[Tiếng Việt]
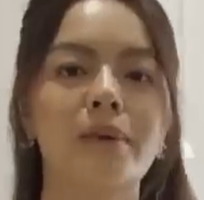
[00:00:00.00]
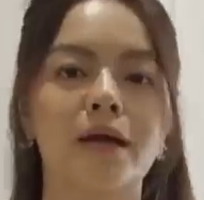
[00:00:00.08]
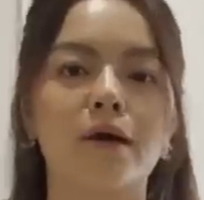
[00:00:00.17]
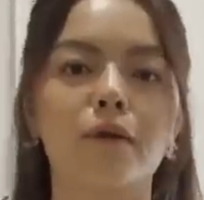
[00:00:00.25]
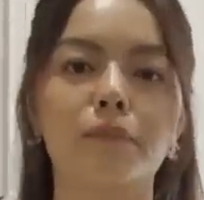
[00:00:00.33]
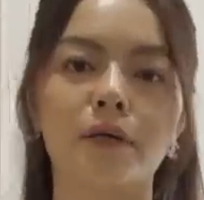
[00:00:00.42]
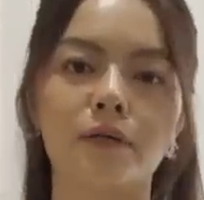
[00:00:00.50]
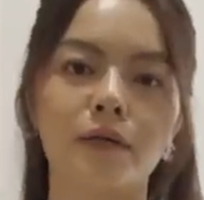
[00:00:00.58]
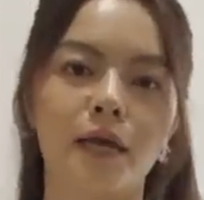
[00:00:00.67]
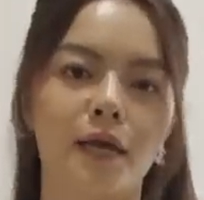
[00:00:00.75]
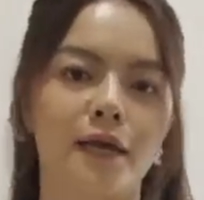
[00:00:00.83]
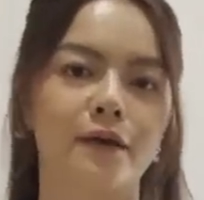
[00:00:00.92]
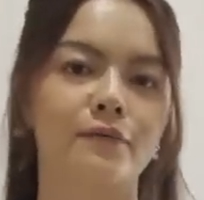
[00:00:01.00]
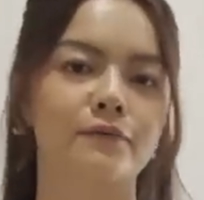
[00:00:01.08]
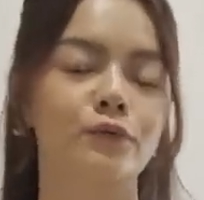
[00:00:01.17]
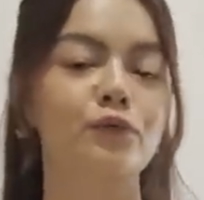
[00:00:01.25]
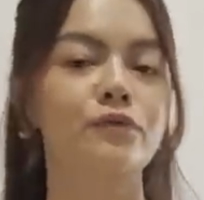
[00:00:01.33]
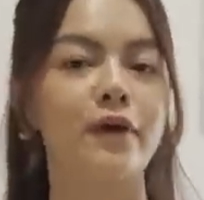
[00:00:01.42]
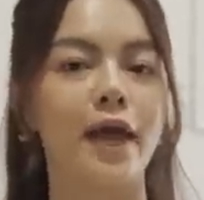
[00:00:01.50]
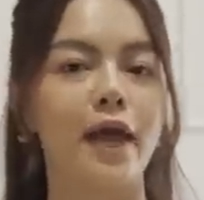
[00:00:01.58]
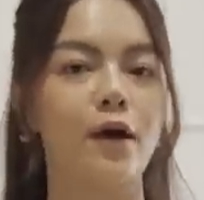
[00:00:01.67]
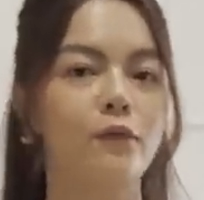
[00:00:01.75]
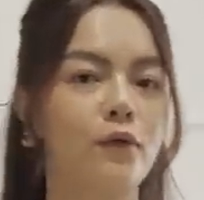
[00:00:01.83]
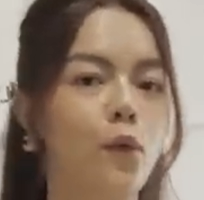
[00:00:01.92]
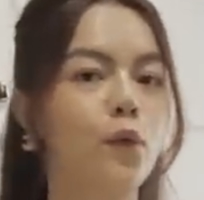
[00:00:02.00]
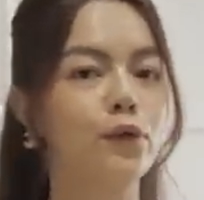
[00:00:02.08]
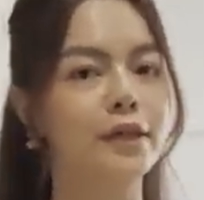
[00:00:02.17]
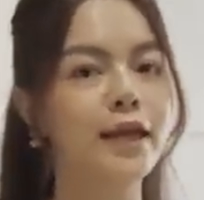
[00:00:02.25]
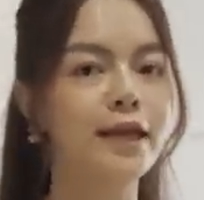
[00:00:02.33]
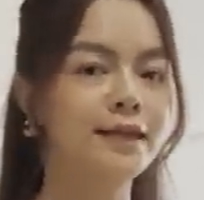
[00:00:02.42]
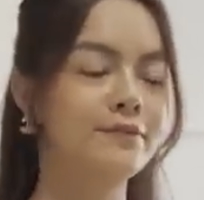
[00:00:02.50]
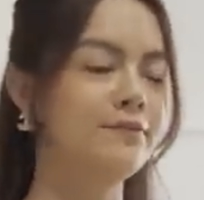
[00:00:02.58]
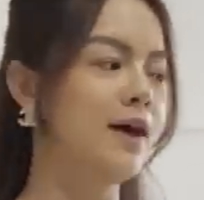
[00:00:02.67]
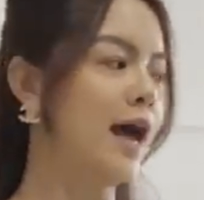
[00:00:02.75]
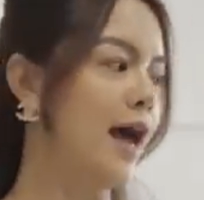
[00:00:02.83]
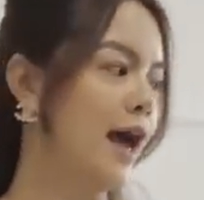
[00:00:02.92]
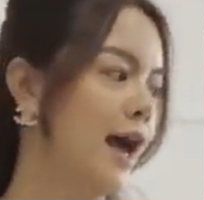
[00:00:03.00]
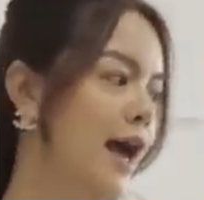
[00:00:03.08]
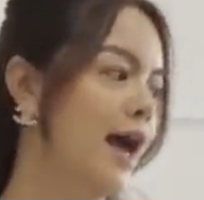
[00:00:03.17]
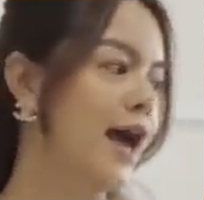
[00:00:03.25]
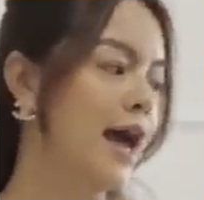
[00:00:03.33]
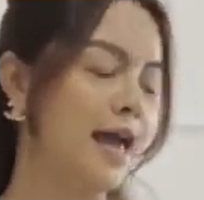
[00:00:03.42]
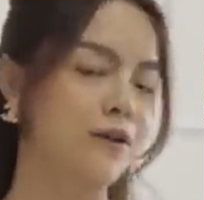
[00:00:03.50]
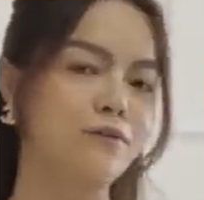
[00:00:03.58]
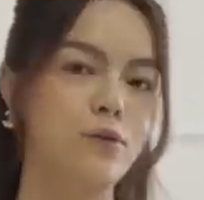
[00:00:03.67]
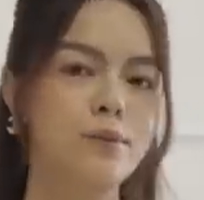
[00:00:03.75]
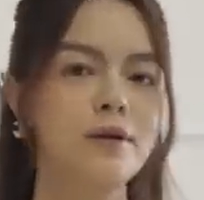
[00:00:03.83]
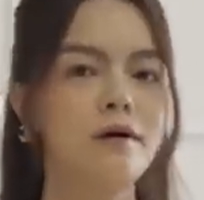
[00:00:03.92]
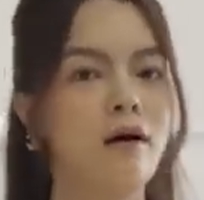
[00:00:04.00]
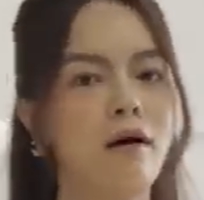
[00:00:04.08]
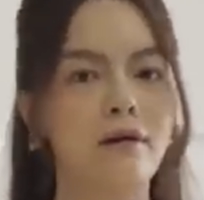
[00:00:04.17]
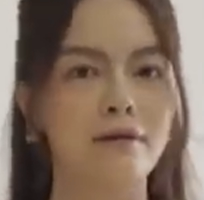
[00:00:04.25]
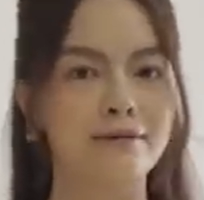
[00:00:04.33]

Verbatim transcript: mẹ con mình có thể vui vẻ ổn định và hạnh phúc được